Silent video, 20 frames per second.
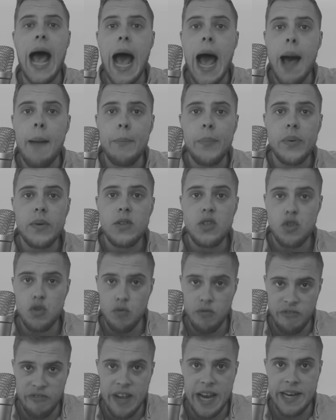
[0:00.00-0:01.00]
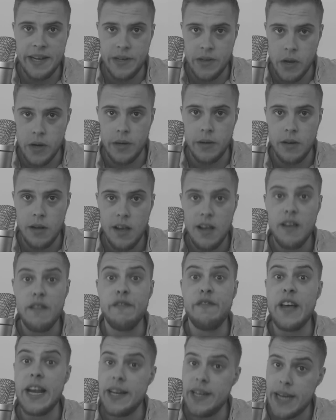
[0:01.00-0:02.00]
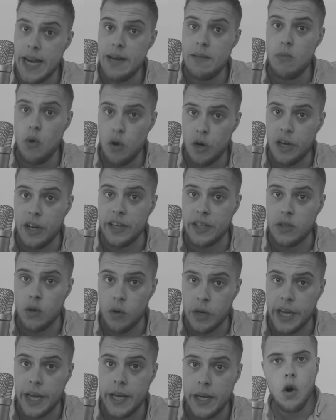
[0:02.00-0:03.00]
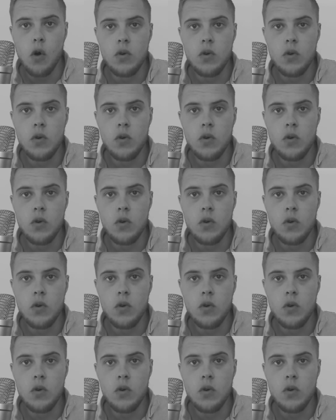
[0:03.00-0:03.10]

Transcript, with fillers: abzuwenden wenn denn möglich, okay?